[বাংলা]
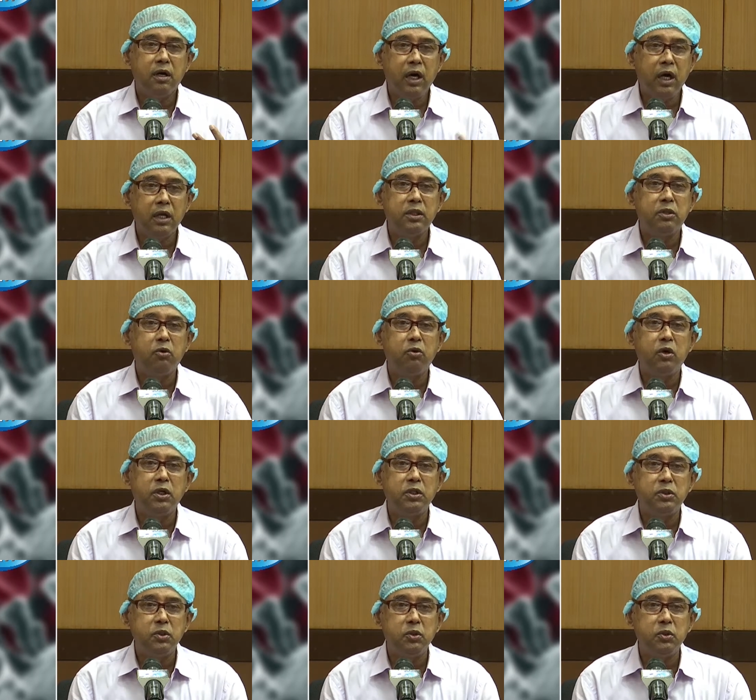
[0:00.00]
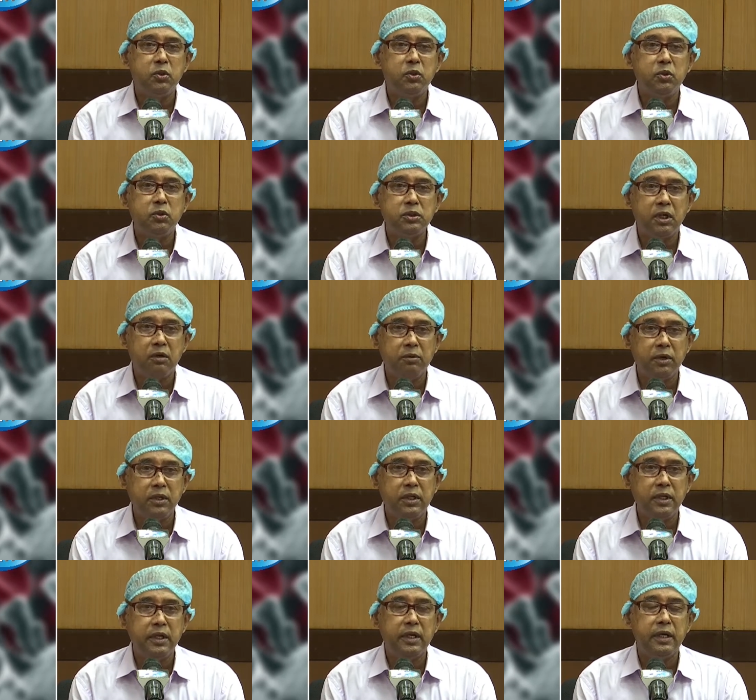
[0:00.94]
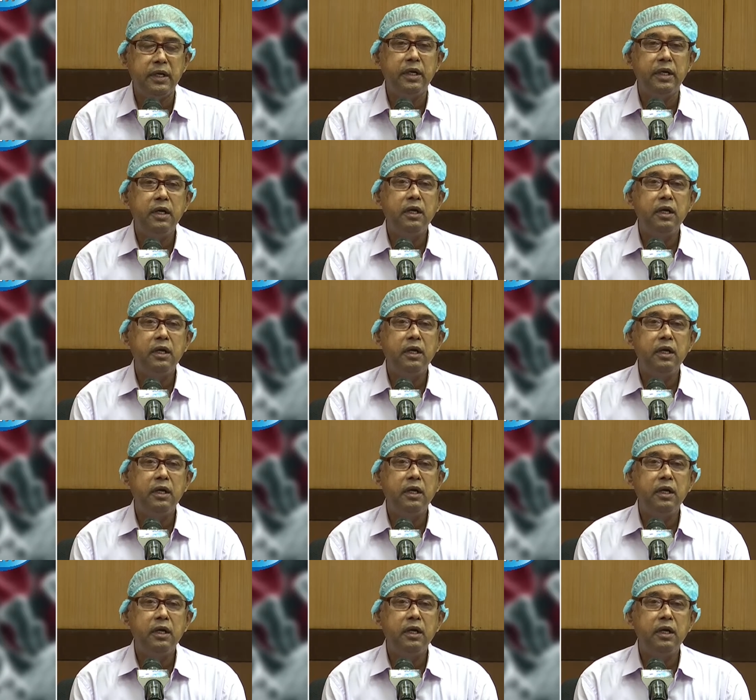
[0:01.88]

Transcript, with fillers: হাত ধোয়ার জন্য সাবান দিয়ে